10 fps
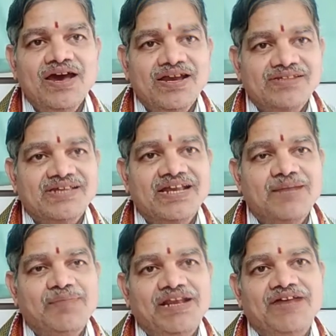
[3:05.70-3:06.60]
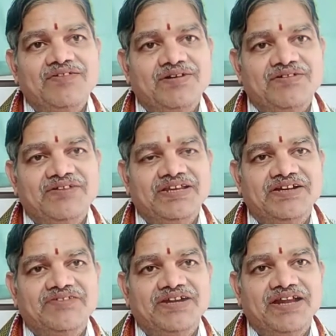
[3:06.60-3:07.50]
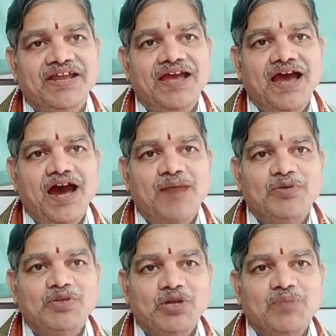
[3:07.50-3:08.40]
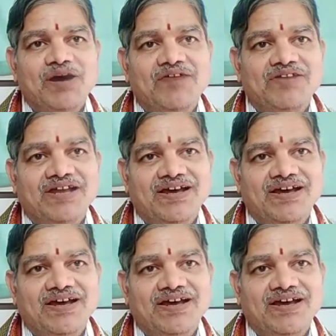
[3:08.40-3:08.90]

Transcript: రసాల పల్లవం అయినటువంటి ఆ మధుర భావన